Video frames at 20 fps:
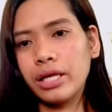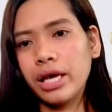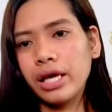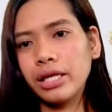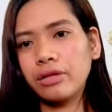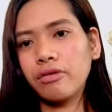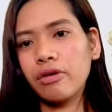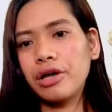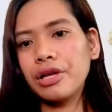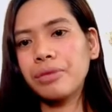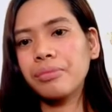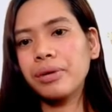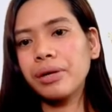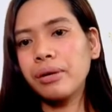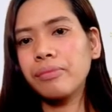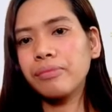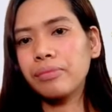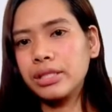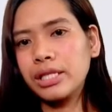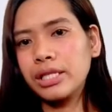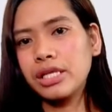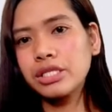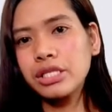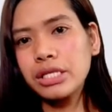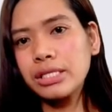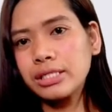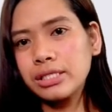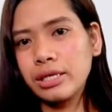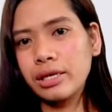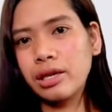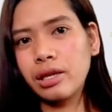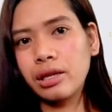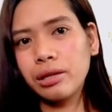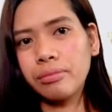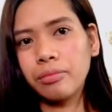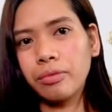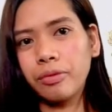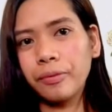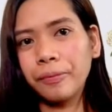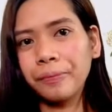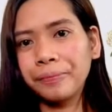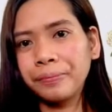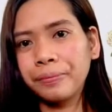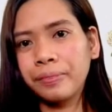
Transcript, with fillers: And kung ano may mga potential sa sarili mo,